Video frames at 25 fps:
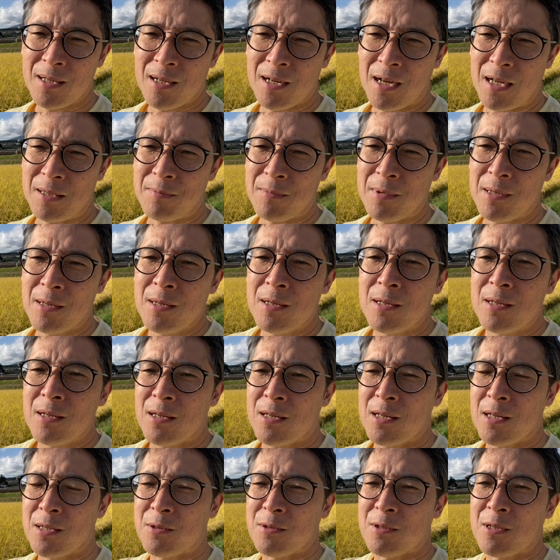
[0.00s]
はい。
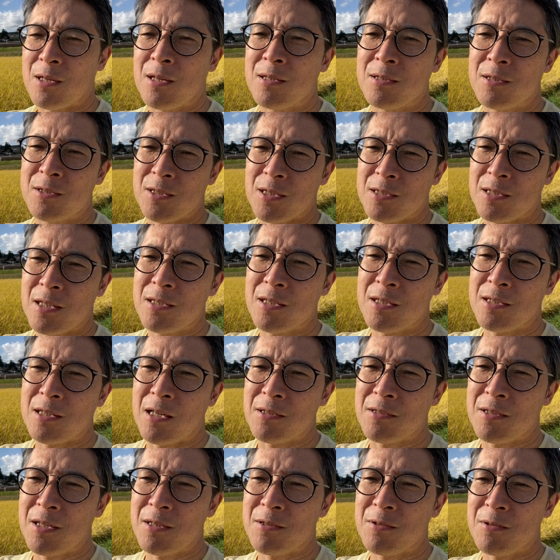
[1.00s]
えーとね、実は全然
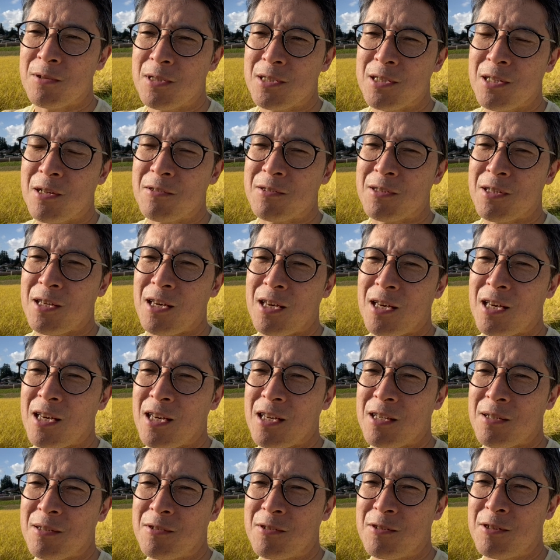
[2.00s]
撮影する気なく
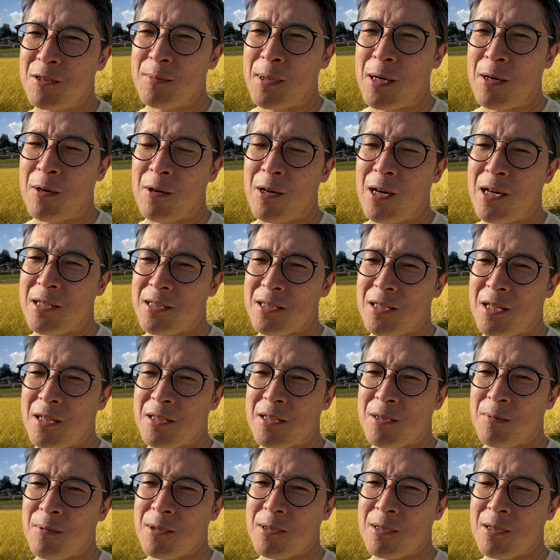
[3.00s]
て、えー、車を走ら
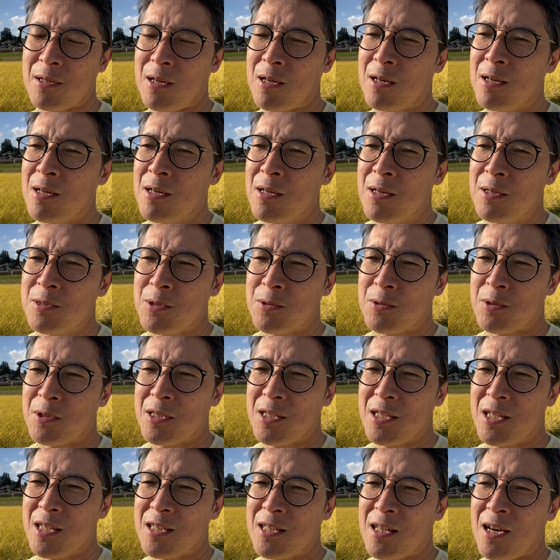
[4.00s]
せてましたら、ちょっと
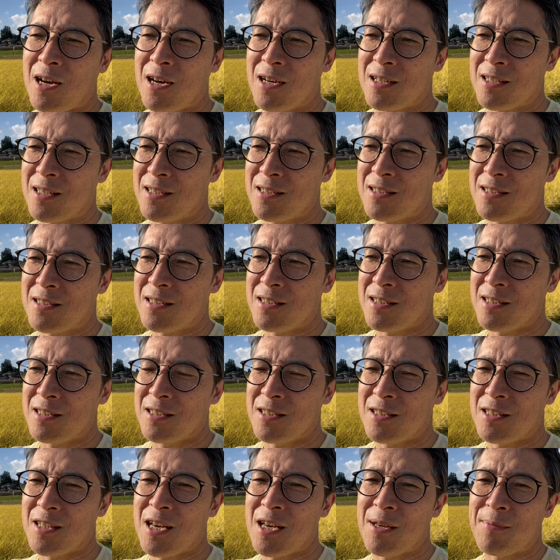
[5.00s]
綺麗な景色
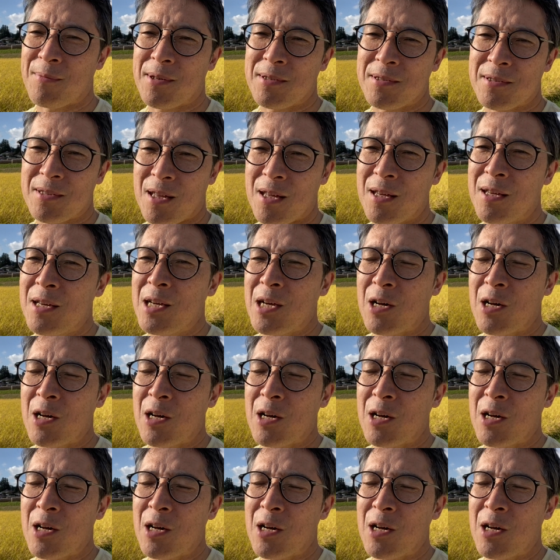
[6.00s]
に出会いまして、